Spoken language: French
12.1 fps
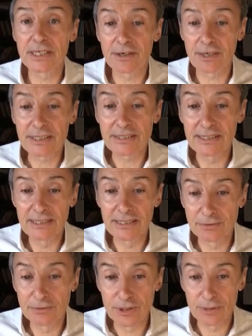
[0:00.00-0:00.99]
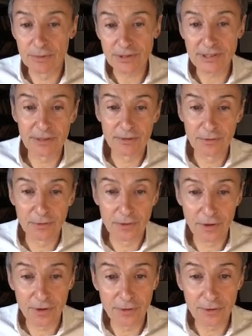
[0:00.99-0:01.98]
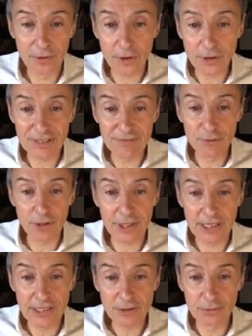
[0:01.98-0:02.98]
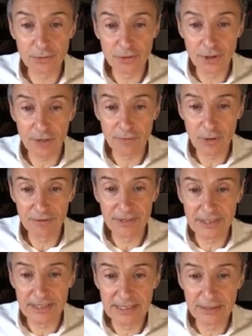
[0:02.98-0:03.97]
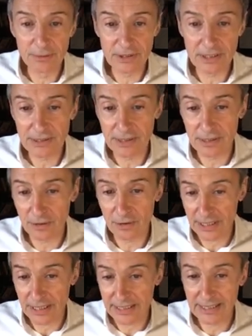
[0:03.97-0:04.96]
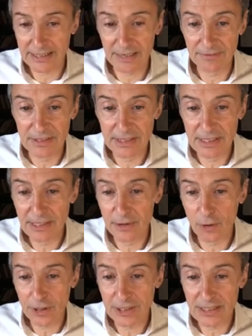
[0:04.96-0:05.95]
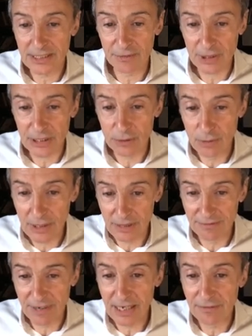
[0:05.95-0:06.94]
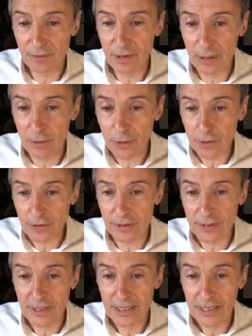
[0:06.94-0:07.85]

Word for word: Alors là, c'est justement c'est le, grand, le grand chef d'orchestre du cœur. Vous l'avez ici. Donc ça, c'est un cœur avec quatre cavités, oreillette et ventricule, les valves, l'aorte.